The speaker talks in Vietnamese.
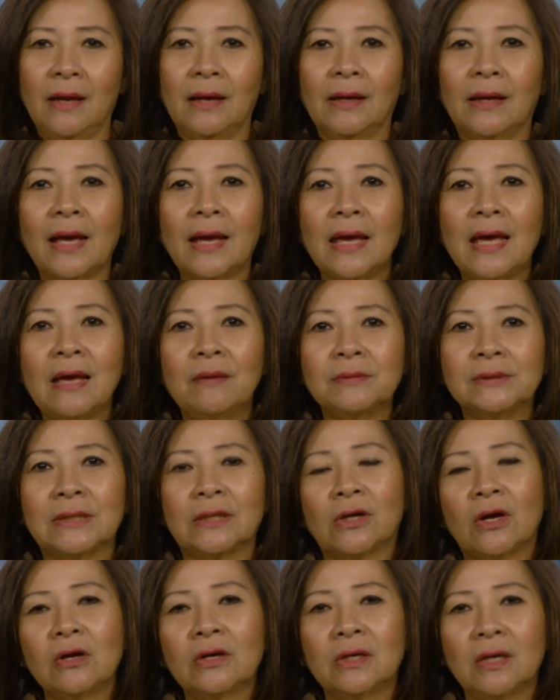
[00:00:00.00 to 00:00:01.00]
Các em sẽ
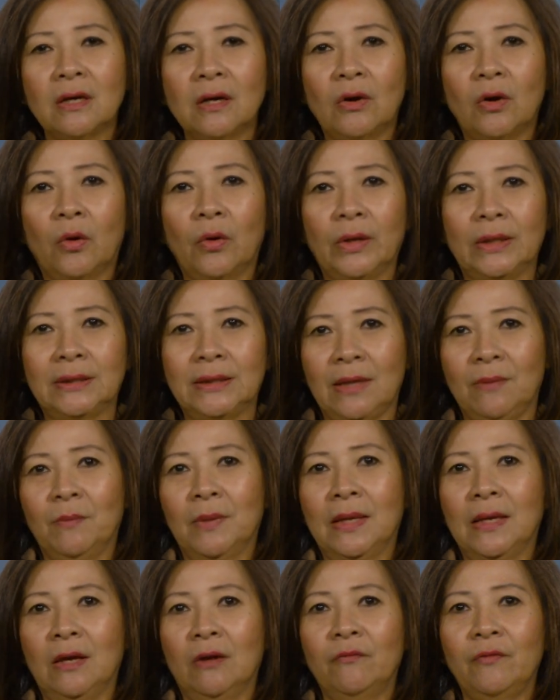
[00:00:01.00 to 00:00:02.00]
có cơ hội tìm
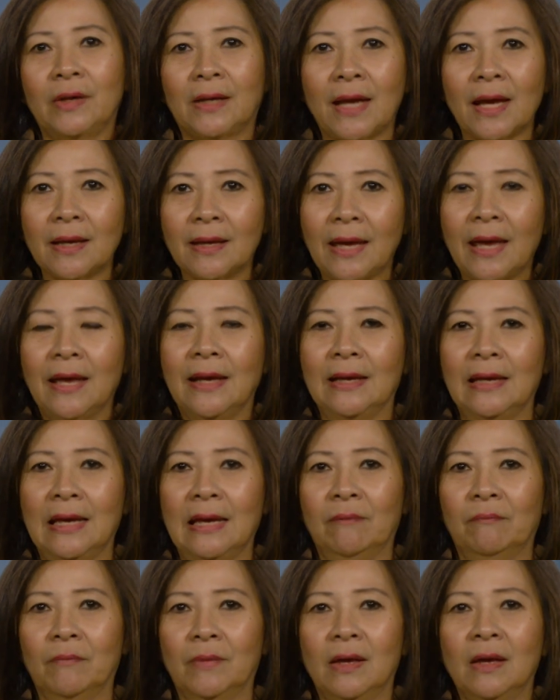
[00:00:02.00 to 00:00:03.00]
hiểu về các nghề
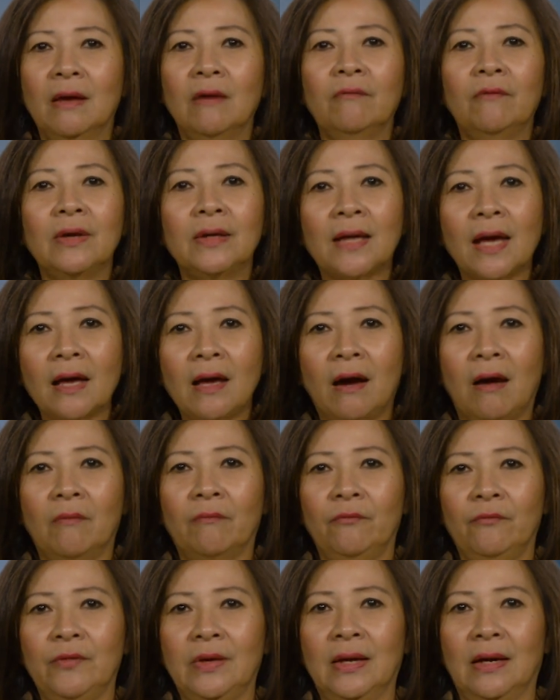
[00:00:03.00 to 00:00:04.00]
nghiệp với các học
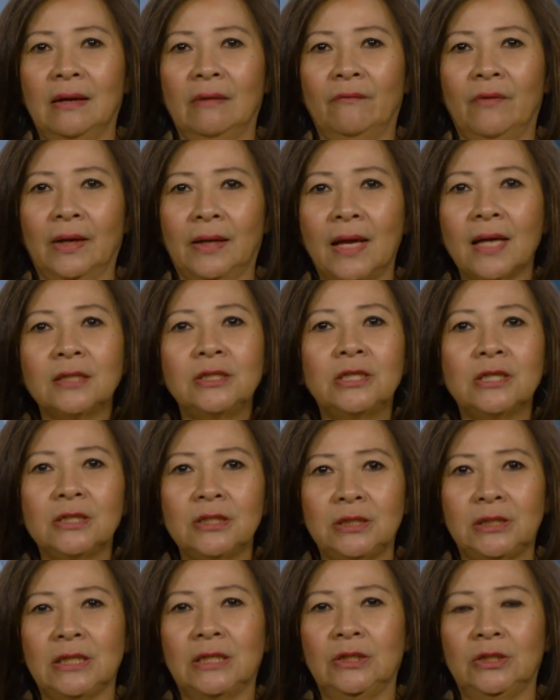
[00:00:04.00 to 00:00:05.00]
viện và các chương
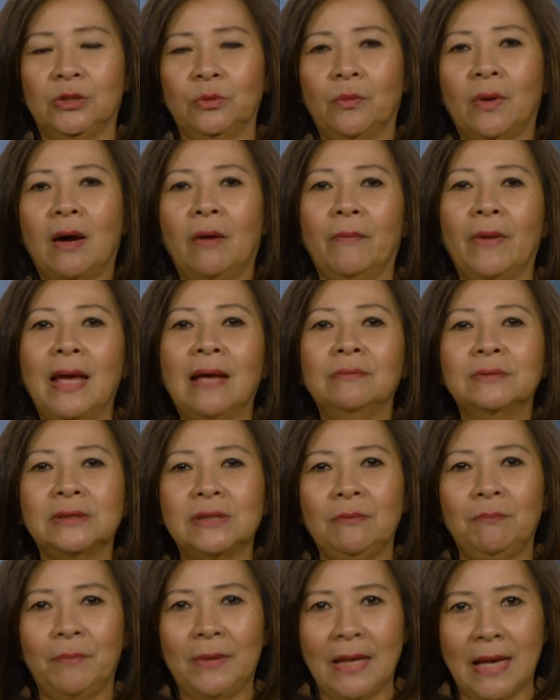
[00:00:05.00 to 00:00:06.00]
trình trung học
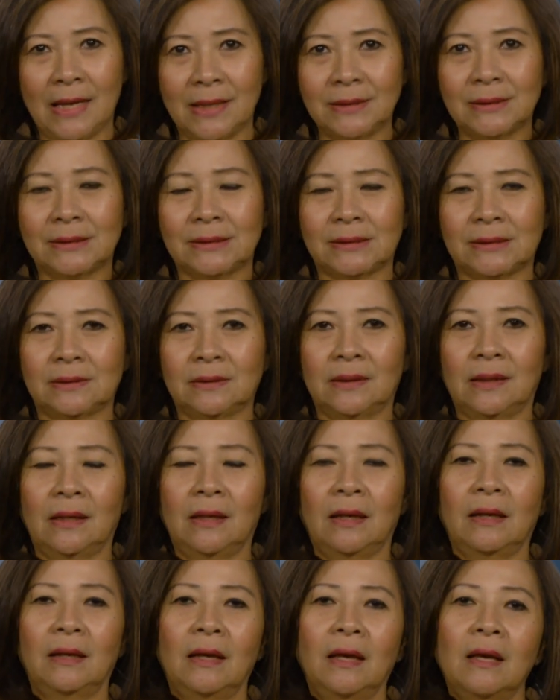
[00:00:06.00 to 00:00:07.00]
MCPS.
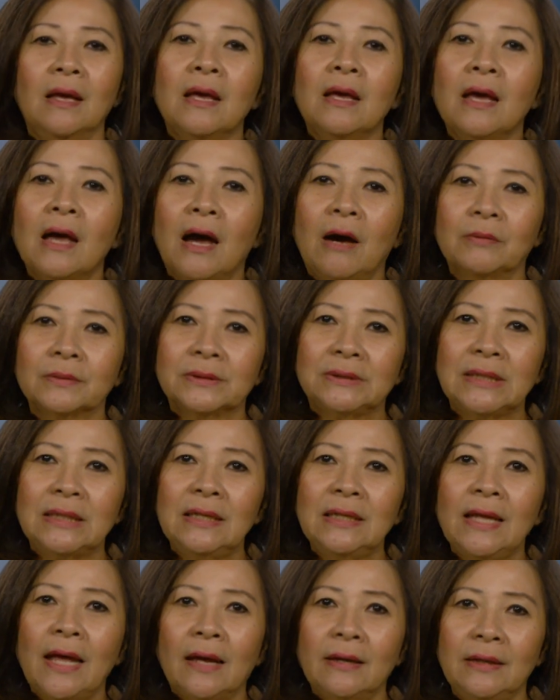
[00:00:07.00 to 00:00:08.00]
Học
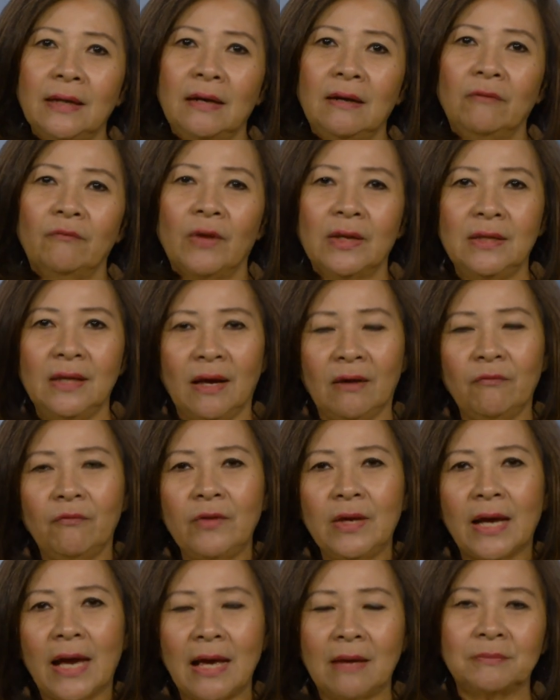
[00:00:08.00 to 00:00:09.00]
sinh gia đình và nhân
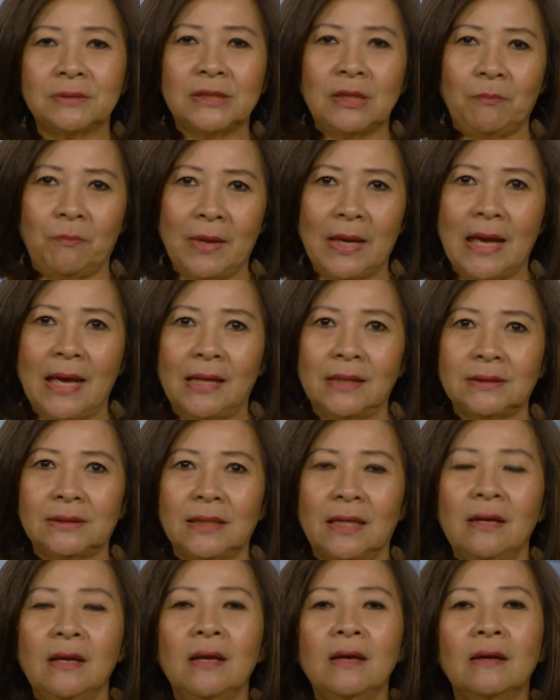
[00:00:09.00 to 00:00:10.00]
viên MCPS
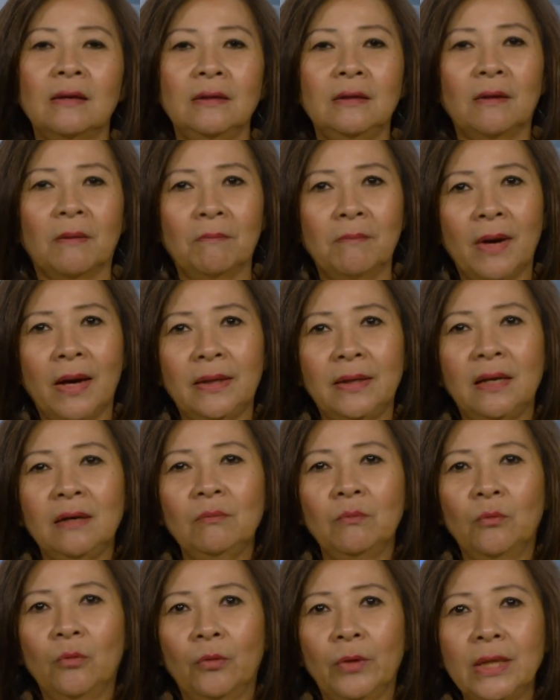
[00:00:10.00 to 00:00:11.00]
được mời
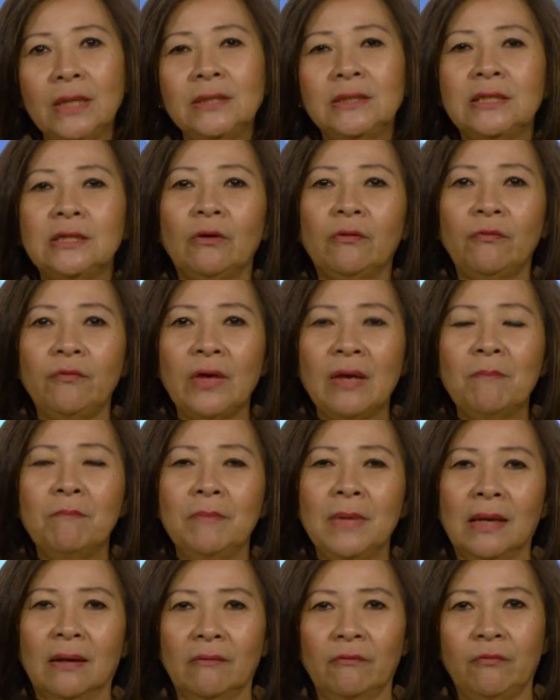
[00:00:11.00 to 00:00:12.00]
đến buổi chiếu phim
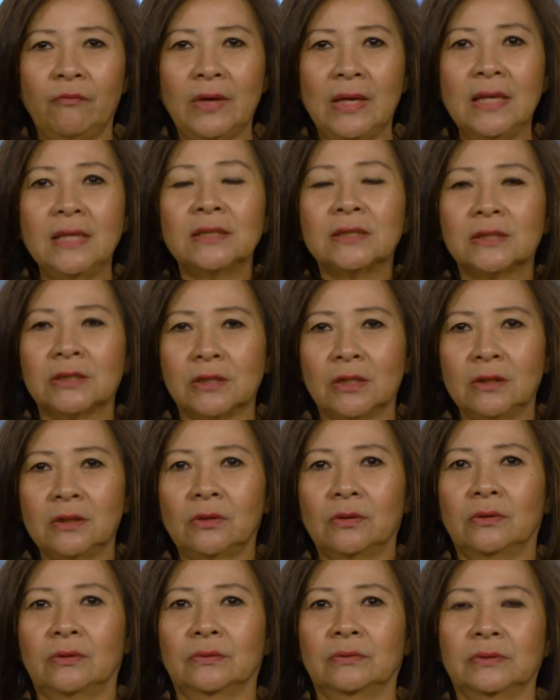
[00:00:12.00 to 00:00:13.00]
miễn phí
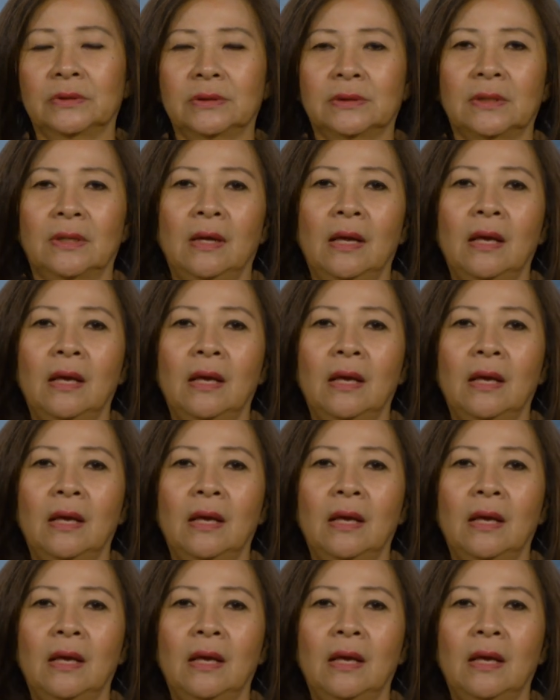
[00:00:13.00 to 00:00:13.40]
Circles